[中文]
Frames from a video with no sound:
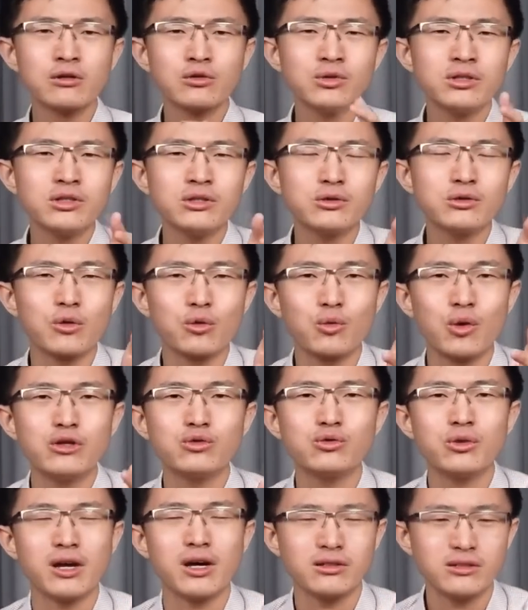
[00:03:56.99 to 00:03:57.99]
所以这种
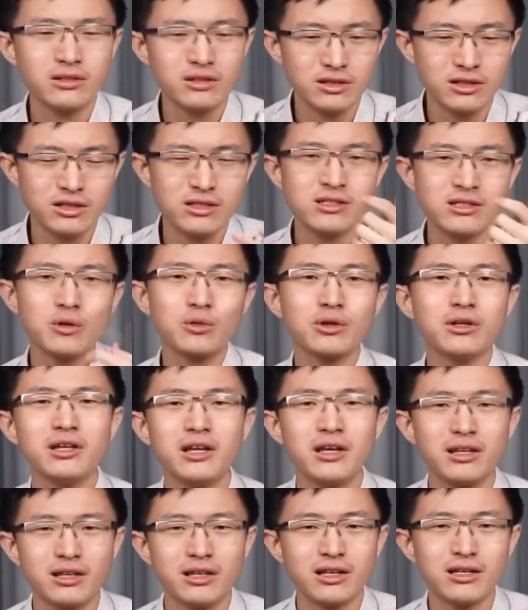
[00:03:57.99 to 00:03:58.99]
关税啊，就是你造的
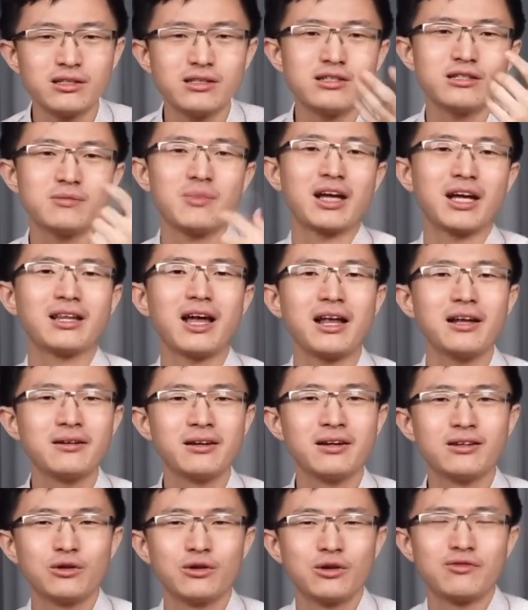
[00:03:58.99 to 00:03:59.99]
孽，你自己买单，
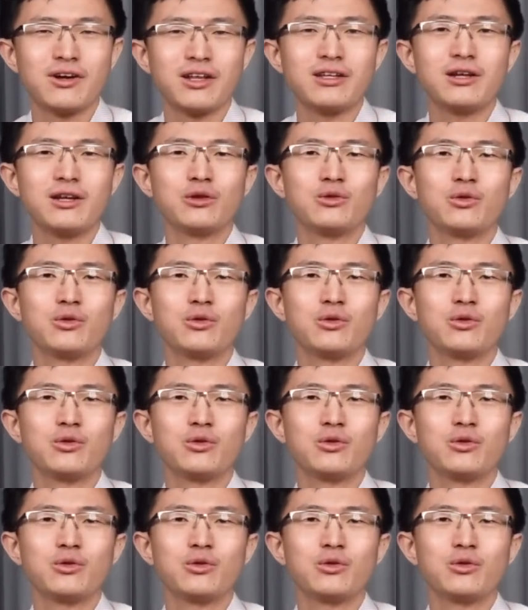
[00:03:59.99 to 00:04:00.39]
因为反正